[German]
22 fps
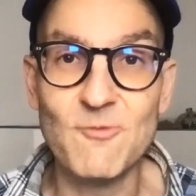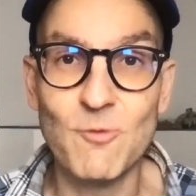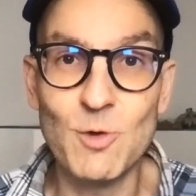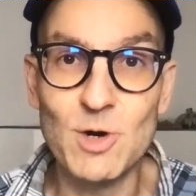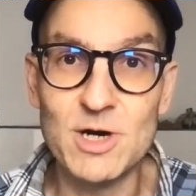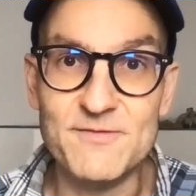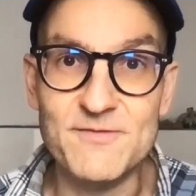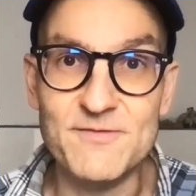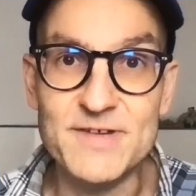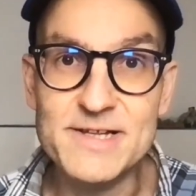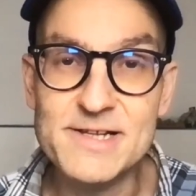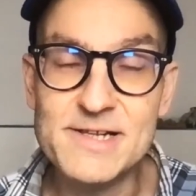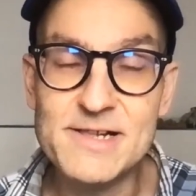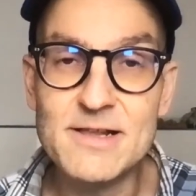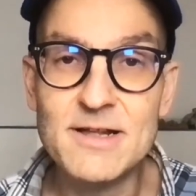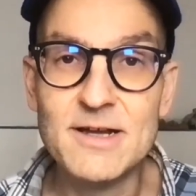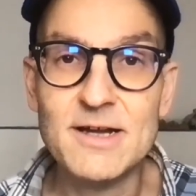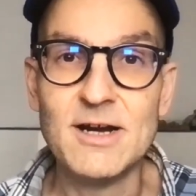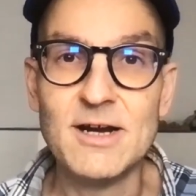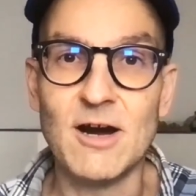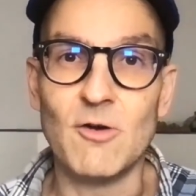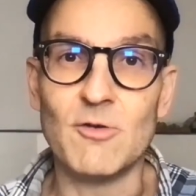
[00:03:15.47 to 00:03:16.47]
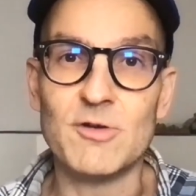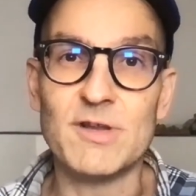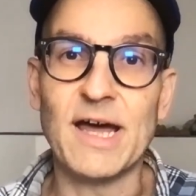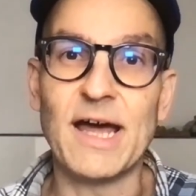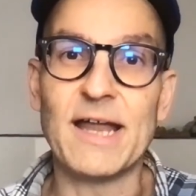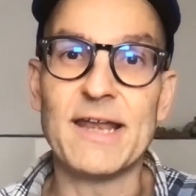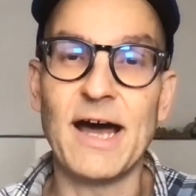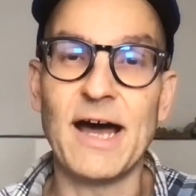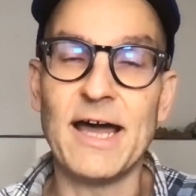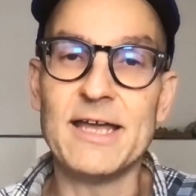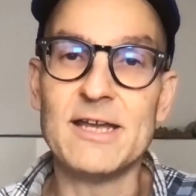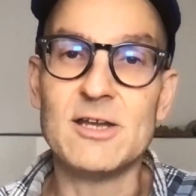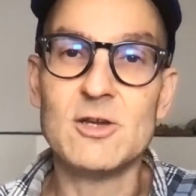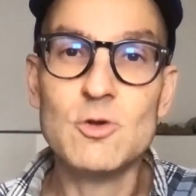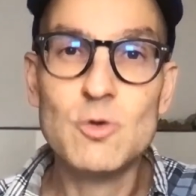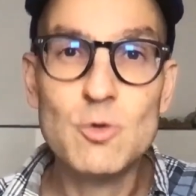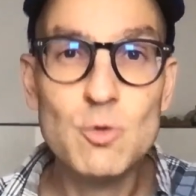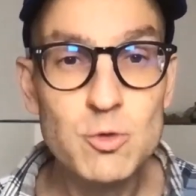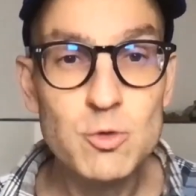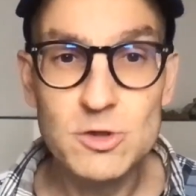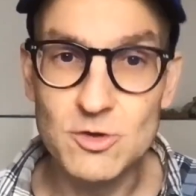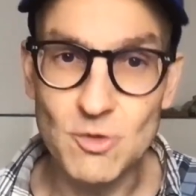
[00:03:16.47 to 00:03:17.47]
wo er will und an einen
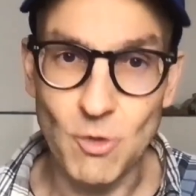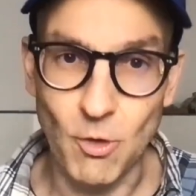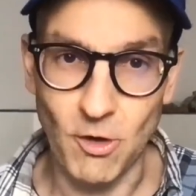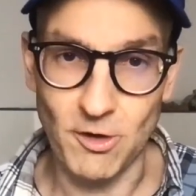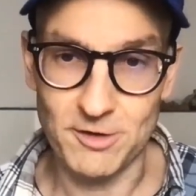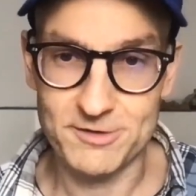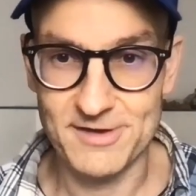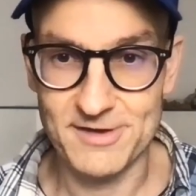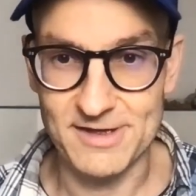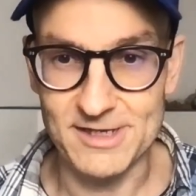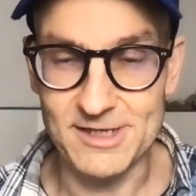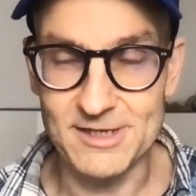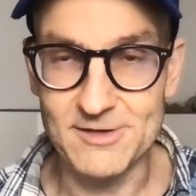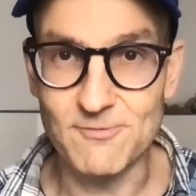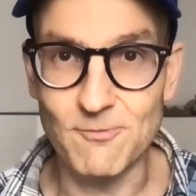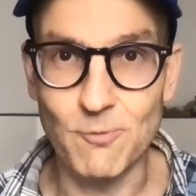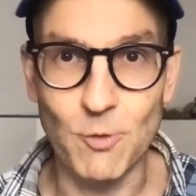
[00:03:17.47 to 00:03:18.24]
guten Ort gehen,